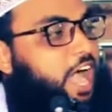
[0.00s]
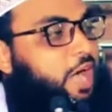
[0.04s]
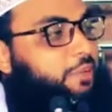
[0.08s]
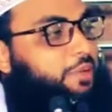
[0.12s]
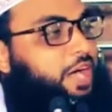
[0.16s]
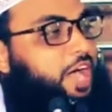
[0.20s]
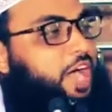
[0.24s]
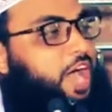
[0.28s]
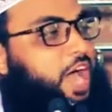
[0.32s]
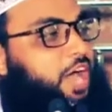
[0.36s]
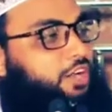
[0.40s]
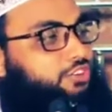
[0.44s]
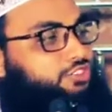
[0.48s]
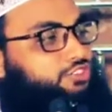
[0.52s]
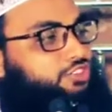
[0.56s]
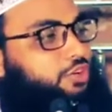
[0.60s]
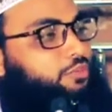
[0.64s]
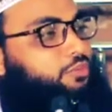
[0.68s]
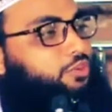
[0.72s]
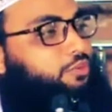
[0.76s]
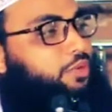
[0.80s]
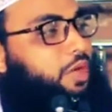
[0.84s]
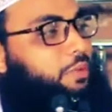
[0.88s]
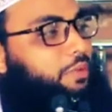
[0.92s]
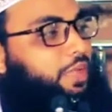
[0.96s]
আবার
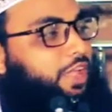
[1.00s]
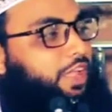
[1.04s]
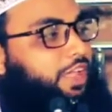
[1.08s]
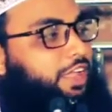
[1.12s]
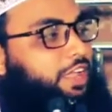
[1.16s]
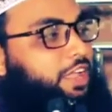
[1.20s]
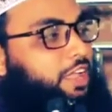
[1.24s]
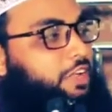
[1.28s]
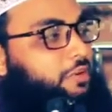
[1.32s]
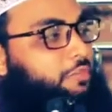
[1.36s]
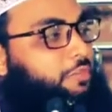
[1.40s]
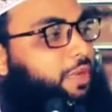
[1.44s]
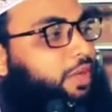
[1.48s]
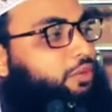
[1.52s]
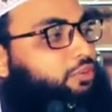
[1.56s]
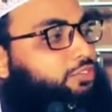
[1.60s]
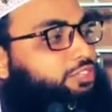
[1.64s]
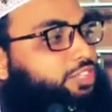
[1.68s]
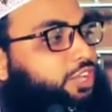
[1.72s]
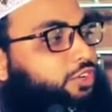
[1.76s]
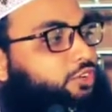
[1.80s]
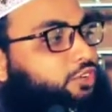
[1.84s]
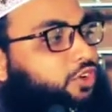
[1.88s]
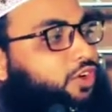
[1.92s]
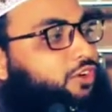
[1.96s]
সমভাবে
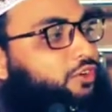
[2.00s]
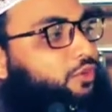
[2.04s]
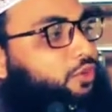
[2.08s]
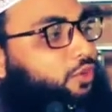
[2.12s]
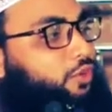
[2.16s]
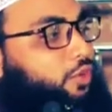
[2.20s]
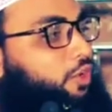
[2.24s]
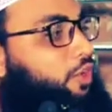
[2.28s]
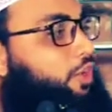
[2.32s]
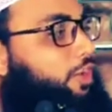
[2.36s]
মানুষের কর্ণ